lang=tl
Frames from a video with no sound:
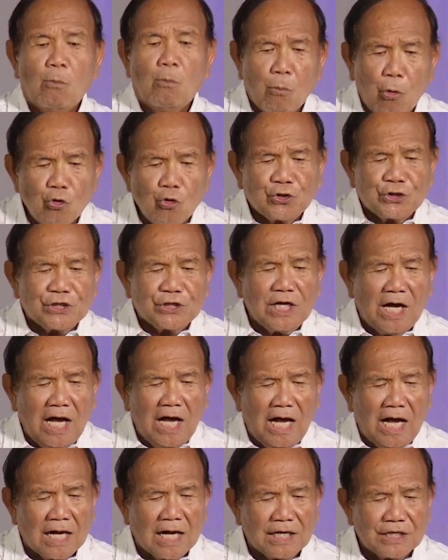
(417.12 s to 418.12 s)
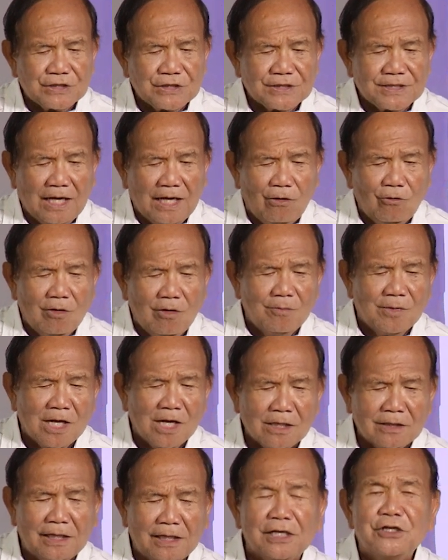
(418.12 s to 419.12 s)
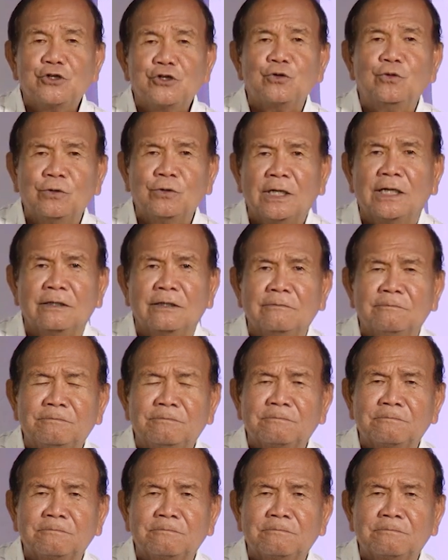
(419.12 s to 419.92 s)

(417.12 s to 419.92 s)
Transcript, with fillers: Busa ang asawa mga kaigsunan.